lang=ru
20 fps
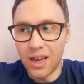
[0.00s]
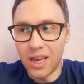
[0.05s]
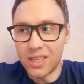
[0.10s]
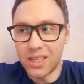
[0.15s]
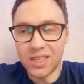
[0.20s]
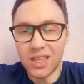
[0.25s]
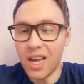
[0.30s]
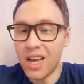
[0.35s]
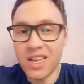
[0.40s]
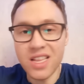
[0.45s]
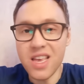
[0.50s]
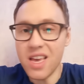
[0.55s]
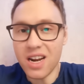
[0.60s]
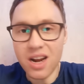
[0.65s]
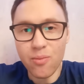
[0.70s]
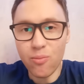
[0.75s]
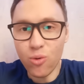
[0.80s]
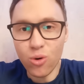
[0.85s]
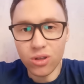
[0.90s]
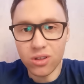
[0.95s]
Это так не
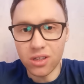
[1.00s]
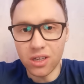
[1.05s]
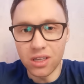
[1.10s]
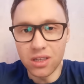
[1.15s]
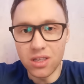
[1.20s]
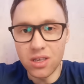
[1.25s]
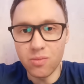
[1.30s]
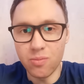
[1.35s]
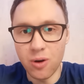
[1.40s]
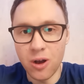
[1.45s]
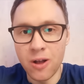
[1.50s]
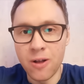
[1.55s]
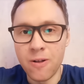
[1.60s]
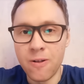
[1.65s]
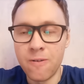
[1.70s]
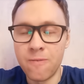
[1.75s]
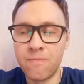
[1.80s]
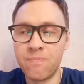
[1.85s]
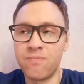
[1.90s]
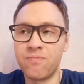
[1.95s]
работает.
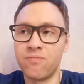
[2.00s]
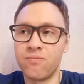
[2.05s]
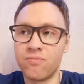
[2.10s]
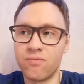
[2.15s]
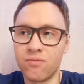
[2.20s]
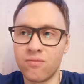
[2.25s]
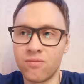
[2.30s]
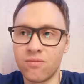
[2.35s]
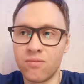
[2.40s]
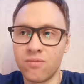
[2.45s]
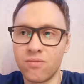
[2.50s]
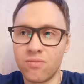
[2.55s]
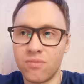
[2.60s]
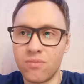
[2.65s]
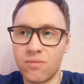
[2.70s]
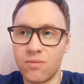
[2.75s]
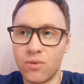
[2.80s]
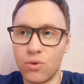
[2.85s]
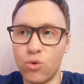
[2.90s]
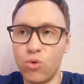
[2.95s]
Типа,
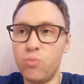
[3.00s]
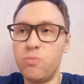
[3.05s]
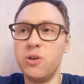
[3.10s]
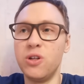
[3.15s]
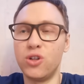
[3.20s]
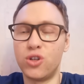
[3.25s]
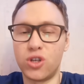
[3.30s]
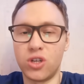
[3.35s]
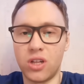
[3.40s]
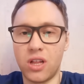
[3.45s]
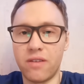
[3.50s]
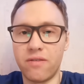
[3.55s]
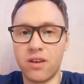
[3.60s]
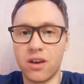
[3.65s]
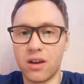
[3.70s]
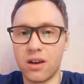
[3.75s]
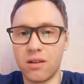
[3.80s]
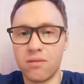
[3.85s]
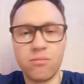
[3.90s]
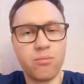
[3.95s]
убил
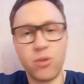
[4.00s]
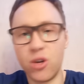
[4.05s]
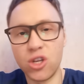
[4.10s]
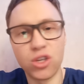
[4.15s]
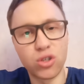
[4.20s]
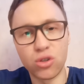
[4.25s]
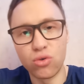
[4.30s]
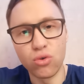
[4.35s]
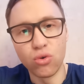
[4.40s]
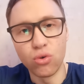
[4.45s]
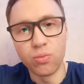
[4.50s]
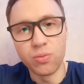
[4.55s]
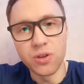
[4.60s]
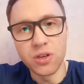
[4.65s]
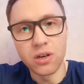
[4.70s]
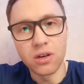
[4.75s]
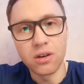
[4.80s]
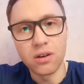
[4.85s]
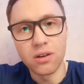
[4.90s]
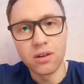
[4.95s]
человека,
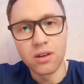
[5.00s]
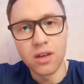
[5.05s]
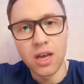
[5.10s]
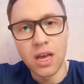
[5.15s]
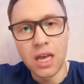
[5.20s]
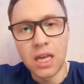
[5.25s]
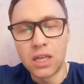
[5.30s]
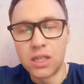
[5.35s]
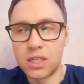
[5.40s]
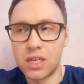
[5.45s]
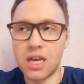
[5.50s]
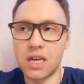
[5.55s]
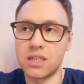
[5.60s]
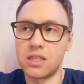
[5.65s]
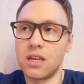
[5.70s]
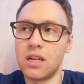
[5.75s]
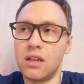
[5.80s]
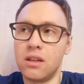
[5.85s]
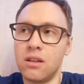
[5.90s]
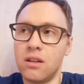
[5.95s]
преступник.
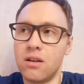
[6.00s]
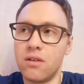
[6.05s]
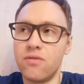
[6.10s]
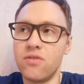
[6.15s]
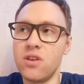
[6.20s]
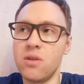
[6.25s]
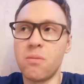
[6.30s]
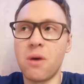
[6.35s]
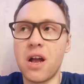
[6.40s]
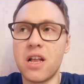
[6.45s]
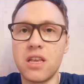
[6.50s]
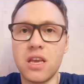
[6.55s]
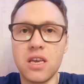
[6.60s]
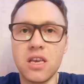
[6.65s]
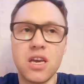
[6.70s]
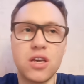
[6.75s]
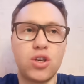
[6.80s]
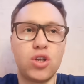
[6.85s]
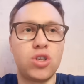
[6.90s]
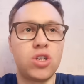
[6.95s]
Сказал, внимание,
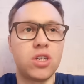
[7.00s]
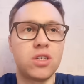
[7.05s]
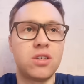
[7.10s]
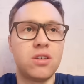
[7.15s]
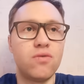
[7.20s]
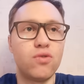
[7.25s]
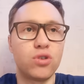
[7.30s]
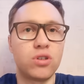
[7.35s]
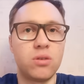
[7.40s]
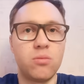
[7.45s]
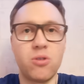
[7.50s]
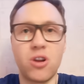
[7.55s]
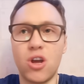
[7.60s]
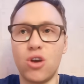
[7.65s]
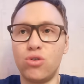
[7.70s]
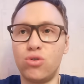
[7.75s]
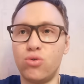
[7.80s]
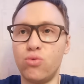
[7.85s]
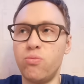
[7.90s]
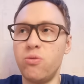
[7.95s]
я сейчас его
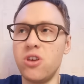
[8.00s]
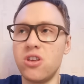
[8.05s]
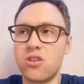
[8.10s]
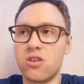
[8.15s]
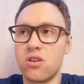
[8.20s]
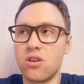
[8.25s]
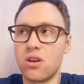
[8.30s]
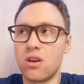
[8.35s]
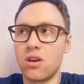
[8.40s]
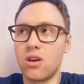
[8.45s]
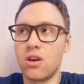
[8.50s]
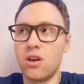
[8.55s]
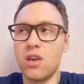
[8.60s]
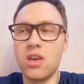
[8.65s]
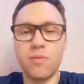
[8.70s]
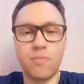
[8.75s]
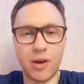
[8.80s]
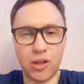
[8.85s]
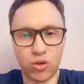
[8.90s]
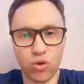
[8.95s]
собираюсь убить,
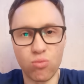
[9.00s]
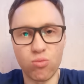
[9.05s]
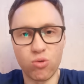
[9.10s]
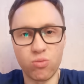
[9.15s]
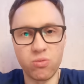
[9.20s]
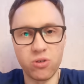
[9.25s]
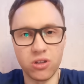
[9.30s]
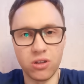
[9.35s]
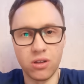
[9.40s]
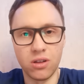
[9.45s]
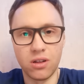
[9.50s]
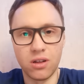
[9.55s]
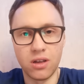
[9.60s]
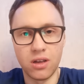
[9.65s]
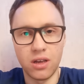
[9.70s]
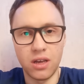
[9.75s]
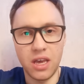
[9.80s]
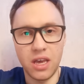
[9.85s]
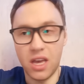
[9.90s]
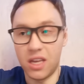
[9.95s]
и потом убил.
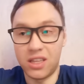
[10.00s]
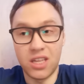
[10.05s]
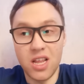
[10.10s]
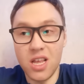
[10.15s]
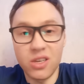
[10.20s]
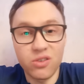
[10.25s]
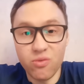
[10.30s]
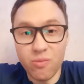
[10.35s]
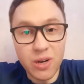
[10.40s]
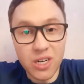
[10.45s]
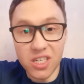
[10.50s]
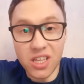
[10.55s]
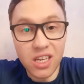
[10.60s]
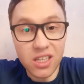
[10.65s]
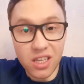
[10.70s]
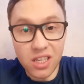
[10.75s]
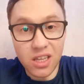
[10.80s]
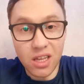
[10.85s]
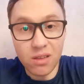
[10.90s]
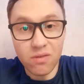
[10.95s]
Это не
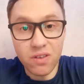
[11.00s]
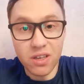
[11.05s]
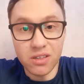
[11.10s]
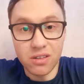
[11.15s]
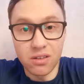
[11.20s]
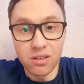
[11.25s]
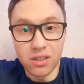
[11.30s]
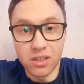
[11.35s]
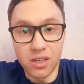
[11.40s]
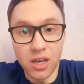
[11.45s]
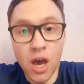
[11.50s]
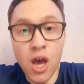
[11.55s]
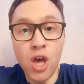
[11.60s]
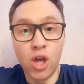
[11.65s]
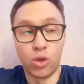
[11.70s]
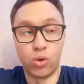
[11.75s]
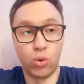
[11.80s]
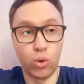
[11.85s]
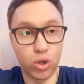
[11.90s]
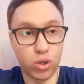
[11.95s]
освобождает от ответственности.
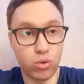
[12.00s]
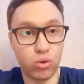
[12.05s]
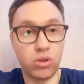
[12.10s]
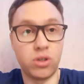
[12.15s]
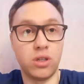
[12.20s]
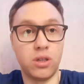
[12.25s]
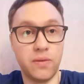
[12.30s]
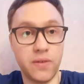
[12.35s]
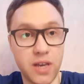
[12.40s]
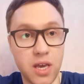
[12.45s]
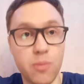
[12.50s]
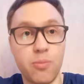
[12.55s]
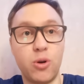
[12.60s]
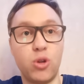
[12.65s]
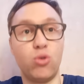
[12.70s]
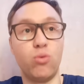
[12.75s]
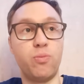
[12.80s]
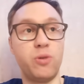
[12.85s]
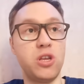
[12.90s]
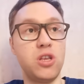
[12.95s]
То, что силовики
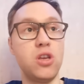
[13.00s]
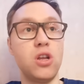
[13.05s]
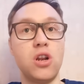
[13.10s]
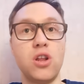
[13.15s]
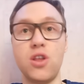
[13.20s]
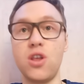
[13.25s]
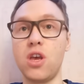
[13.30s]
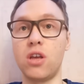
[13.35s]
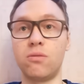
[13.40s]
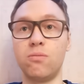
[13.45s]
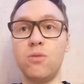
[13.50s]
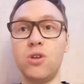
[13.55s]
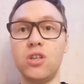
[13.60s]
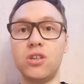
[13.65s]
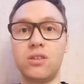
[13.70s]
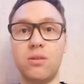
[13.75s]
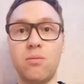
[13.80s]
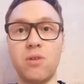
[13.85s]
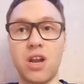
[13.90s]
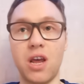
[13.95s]
предупредили, нет, мы
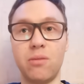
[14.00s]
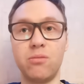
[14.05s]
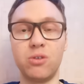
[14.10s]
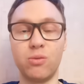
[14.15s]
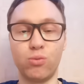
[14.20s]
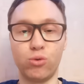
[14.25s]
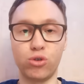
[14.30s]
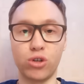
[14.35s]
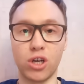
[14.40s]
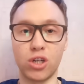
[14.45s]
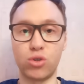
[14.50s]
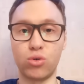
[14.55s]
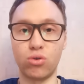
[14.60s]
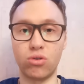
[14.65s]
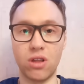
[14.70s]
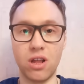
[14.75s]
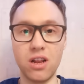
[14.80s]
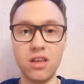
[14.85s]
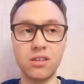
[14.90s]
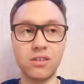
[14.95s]
не собираемся пускать
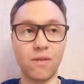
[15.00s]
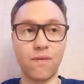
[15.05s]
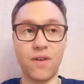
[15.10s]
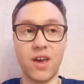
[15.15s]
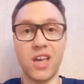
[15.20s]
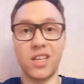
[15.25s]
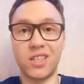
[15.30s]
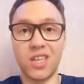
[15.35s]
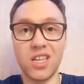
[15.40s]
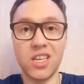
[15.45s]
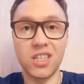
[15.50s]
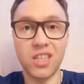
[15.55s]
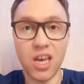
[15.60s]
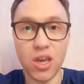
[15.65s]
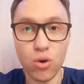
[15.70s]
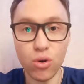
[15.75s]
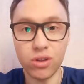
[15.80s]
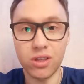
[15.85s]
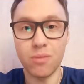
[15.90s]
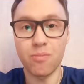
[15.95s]
журналистов, это не
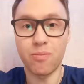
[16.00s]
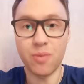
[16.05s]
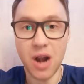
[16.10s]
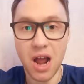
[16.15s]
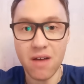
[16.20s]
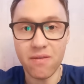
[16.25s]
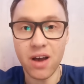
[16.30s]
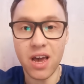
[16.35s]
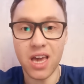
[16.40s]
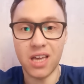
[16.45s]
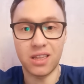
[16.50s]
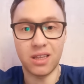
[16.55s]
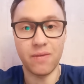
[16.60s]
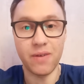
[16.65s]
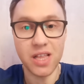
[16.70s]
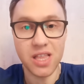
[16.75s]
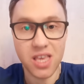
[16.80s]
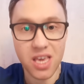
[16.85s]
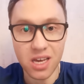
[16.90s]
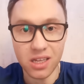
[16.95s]
дает им права
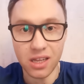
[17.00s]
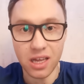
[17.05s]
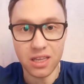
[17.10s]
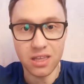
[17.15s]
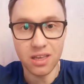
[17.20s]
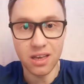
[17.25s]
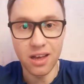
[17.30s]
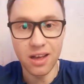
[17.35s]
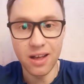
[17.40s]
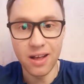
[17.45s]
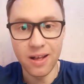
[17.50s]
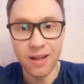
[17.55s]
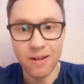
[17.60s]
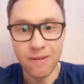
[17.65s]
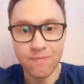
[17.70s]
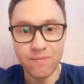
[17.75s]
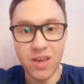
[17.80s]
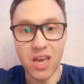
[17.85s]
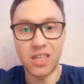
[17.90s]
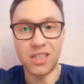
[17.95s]
этого делать.
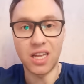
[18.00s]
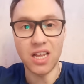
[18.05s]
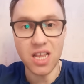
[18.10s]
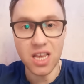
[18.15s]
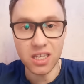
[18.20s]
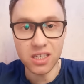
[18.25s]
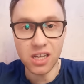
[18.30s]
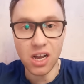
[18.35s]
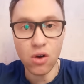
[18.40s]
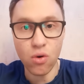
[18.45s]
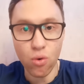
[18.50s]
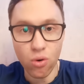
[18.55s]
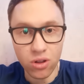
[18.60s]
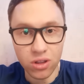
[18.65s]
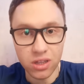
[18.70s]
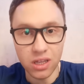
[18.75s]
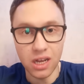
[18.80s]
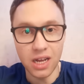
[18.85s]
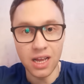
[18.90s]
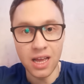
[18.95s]
Это
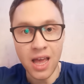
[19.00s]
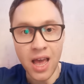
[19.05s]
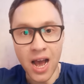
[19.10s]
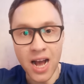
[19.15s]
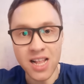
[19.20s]
незаконно.